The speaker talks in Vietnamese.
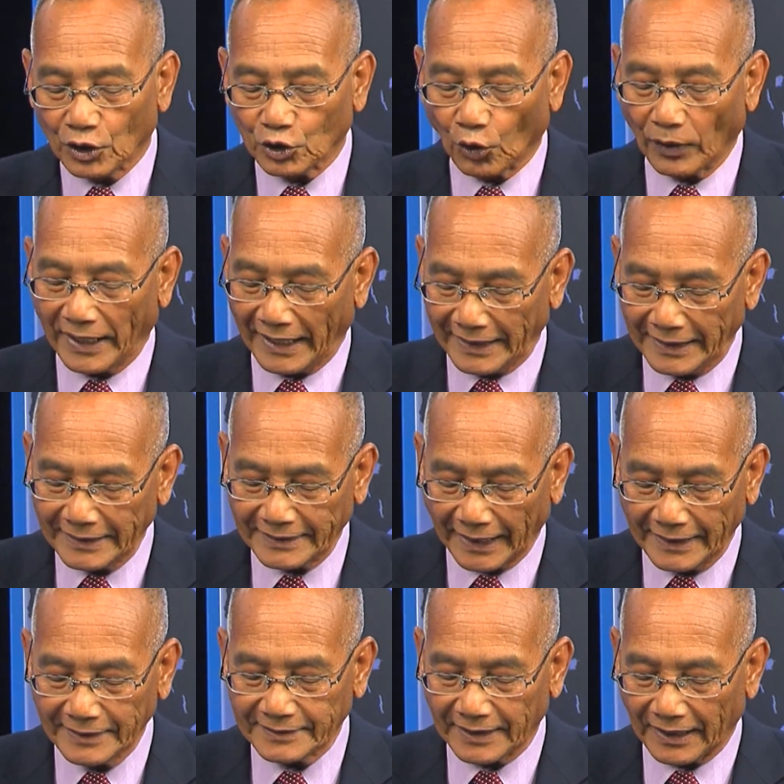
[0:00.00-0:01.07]
Tôi để ý
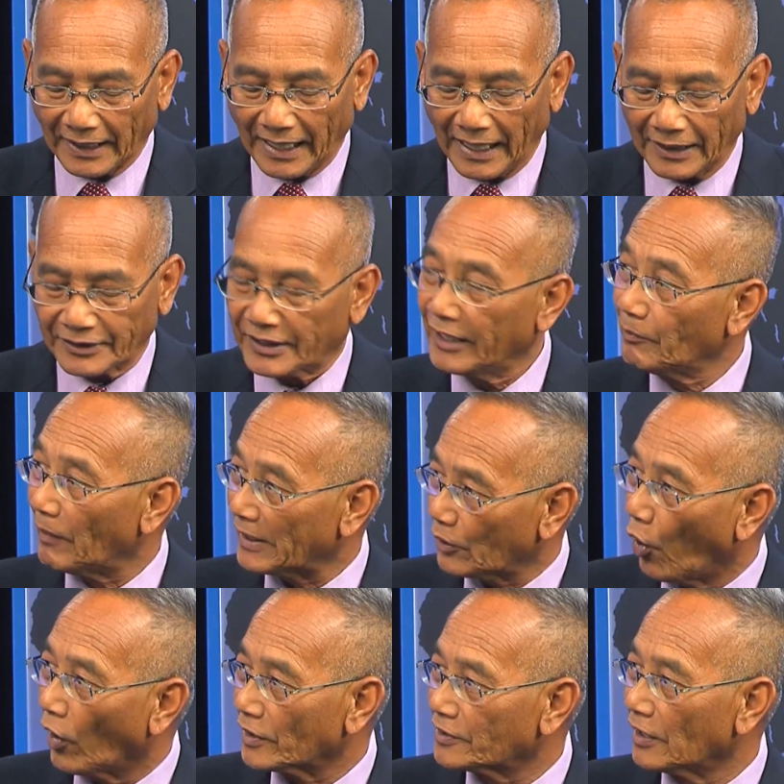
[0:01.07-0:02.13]
thấy rằng là khi mà
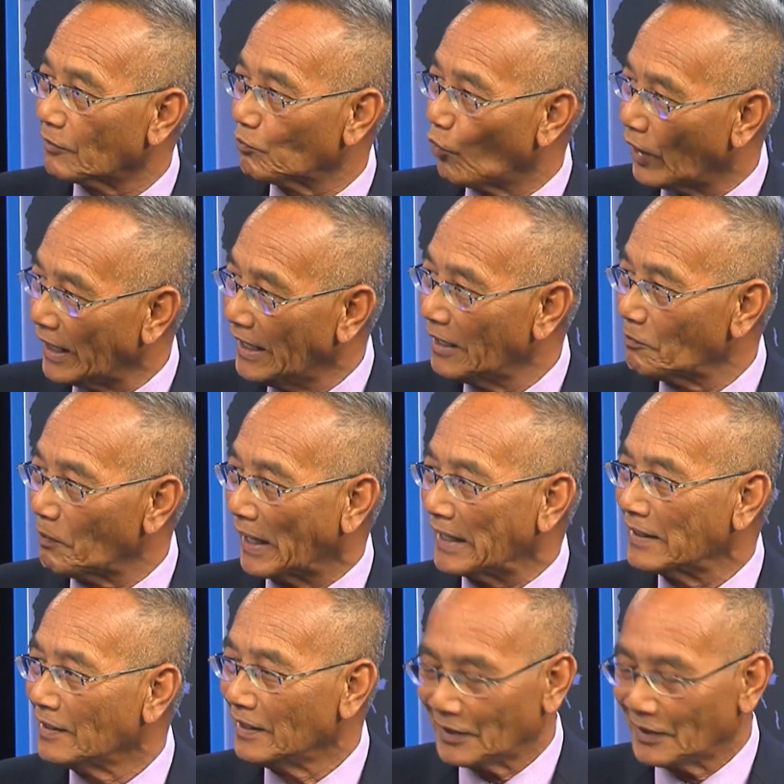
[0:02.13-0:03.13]
họ dựng một cái liên minh